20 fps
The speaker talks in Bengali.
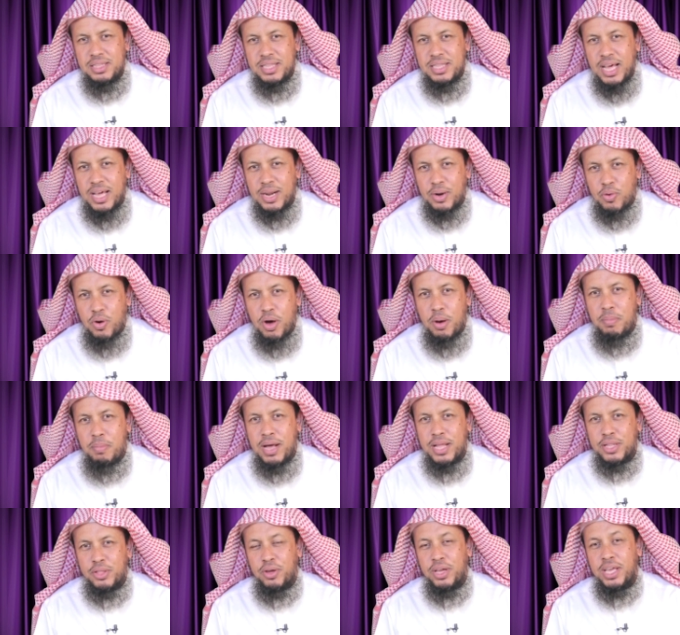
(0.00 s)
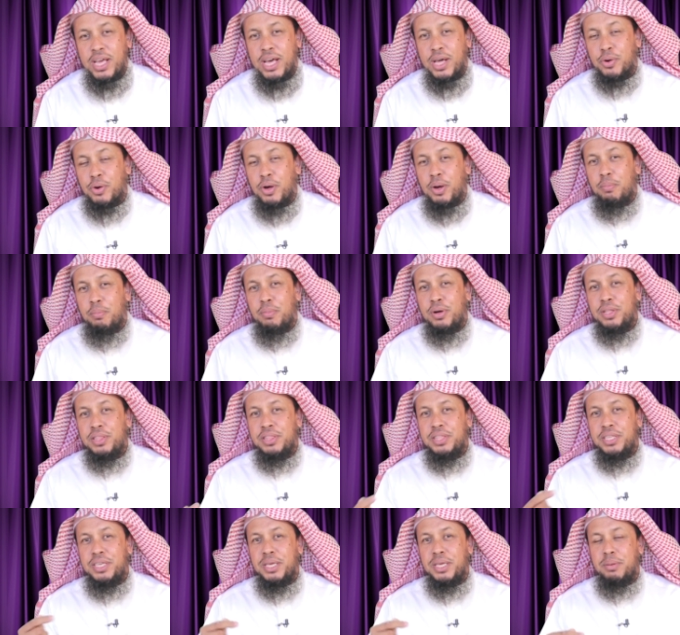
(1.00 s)
তার ক্ষমা দয়া রহমত
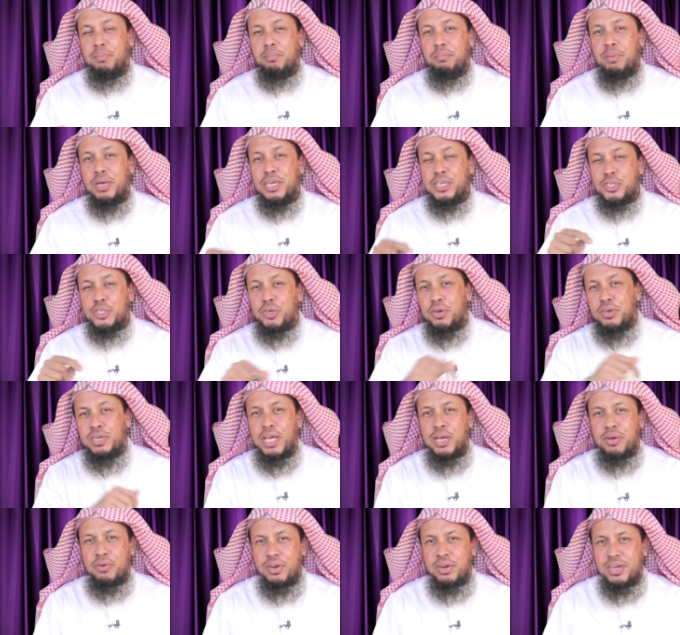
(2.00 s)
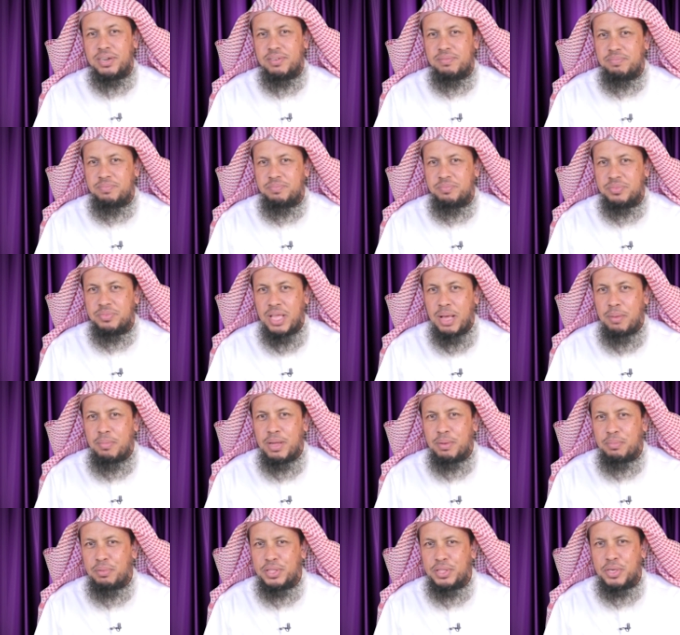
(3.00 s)
দিয়ে বেষ্টন না করেন
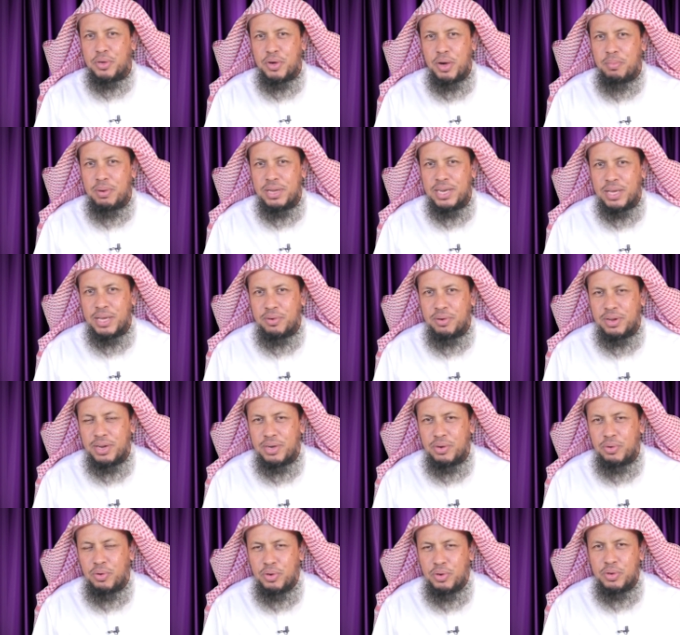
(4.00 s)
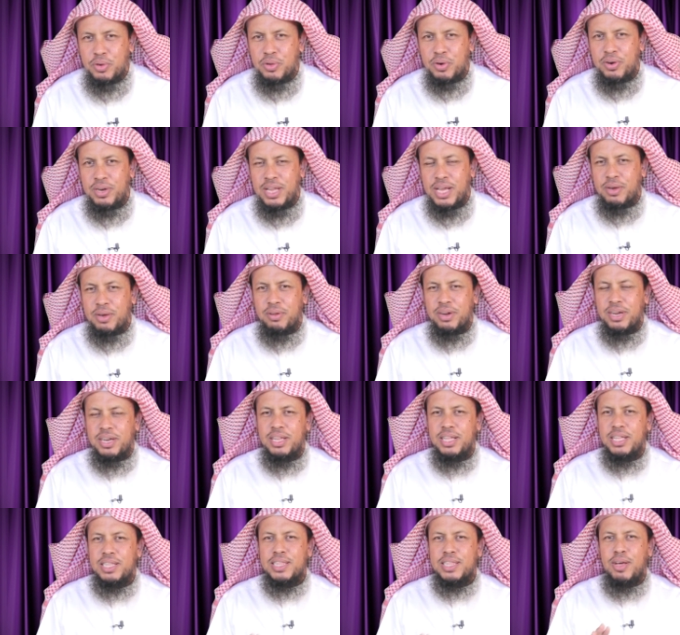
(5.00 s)
আমার প্রতি ক্ষমা না করেন অনুগ্রহ না করেন
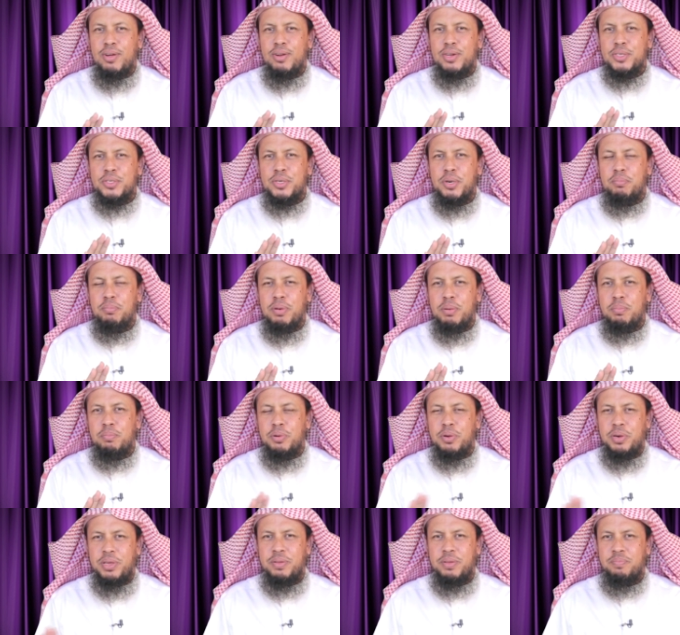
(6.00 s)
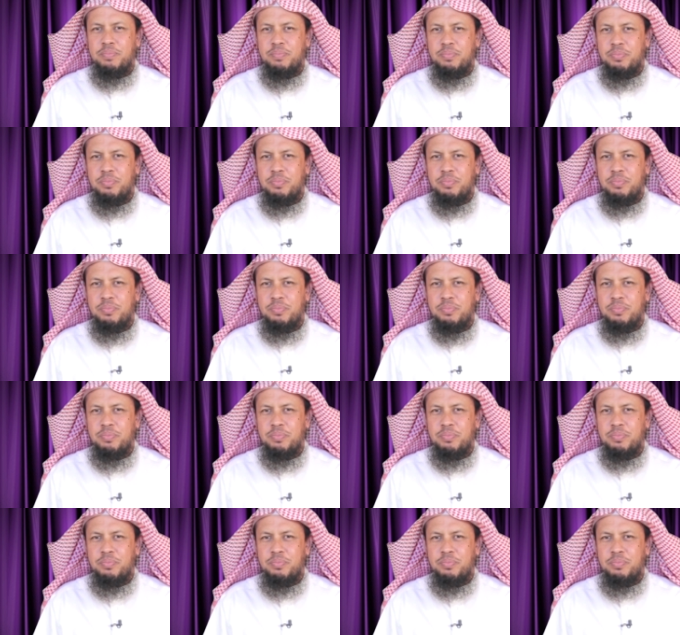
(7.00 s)
তাহলে সম্ভব নয়